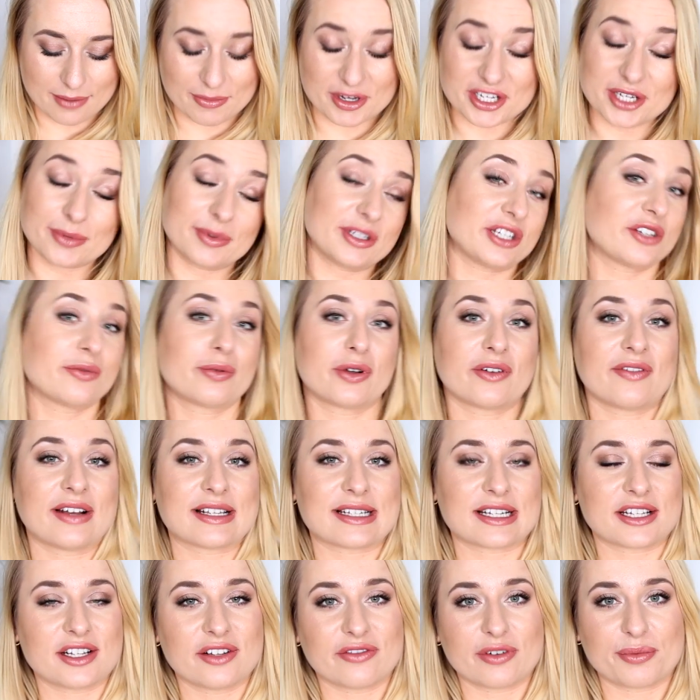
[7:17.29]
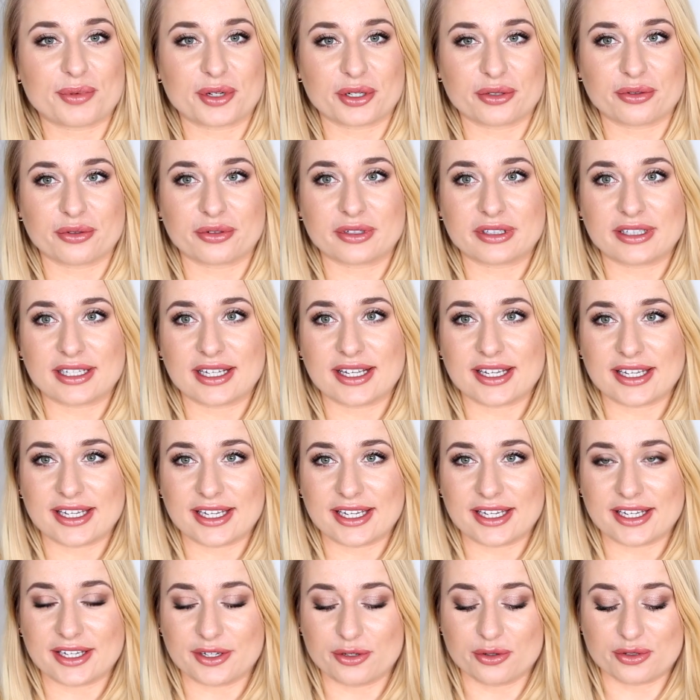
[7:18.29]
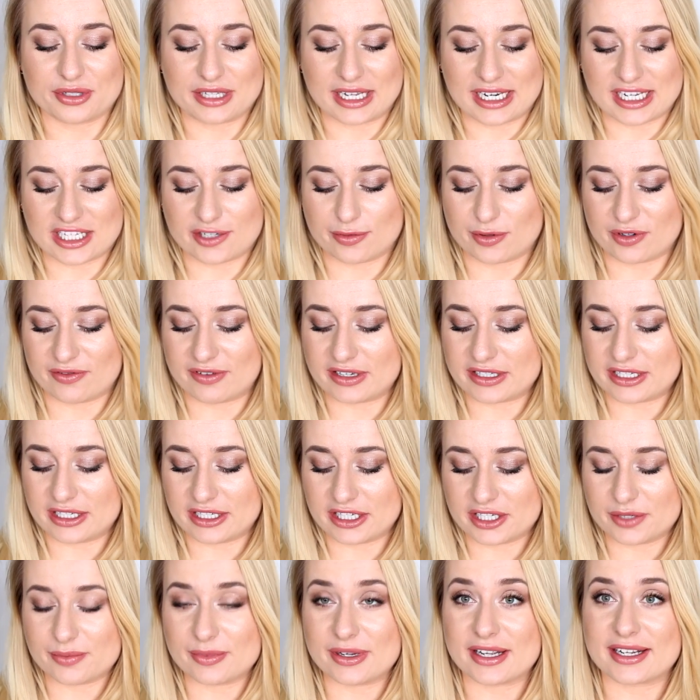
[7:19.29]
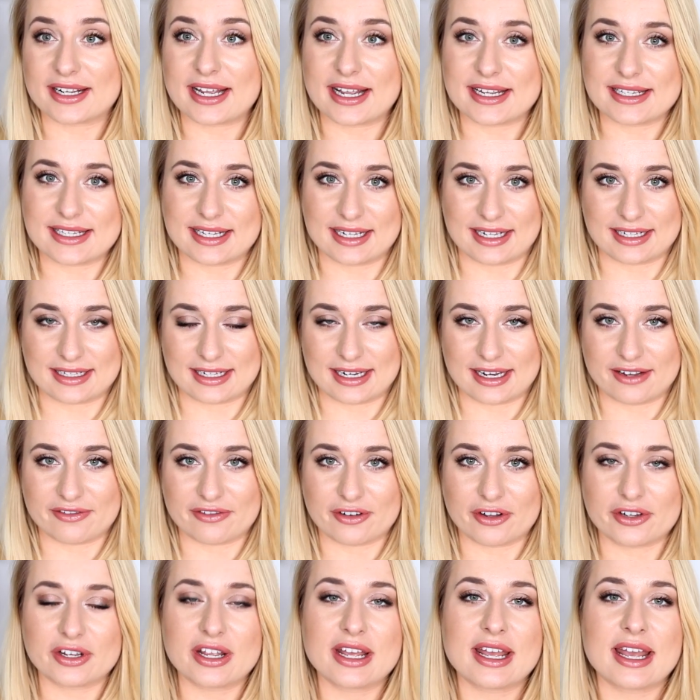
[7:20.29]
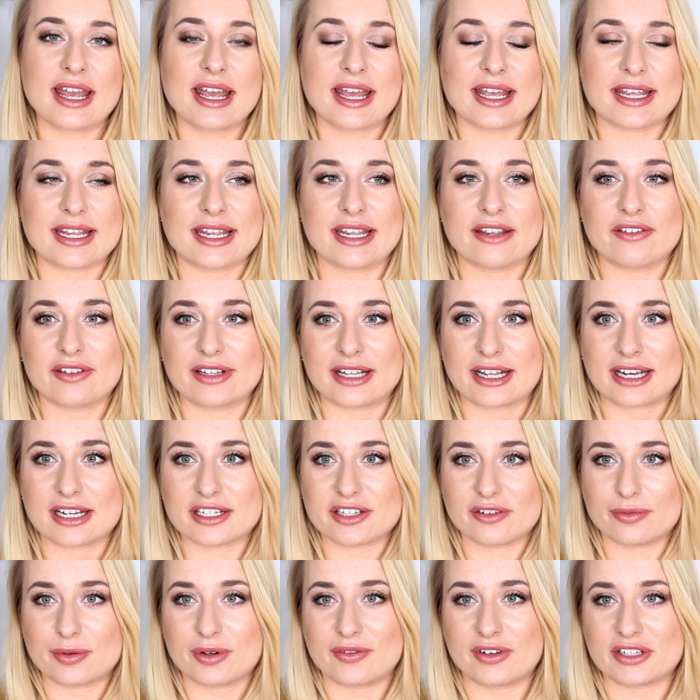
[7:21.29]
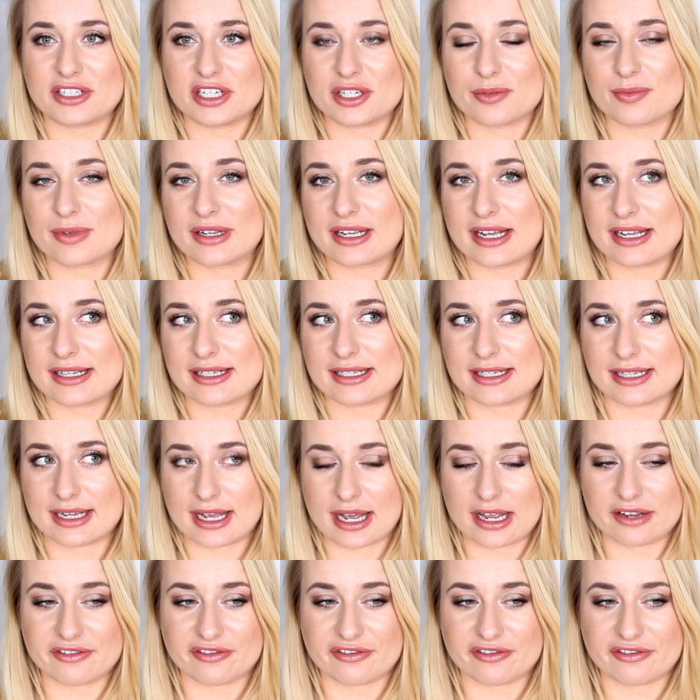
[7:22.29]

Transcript: Będziemy też wprowadzać nowe produkty i już teraz wprowadziliśmy case'y na telefon i na razie wprowadziliśmy case'y na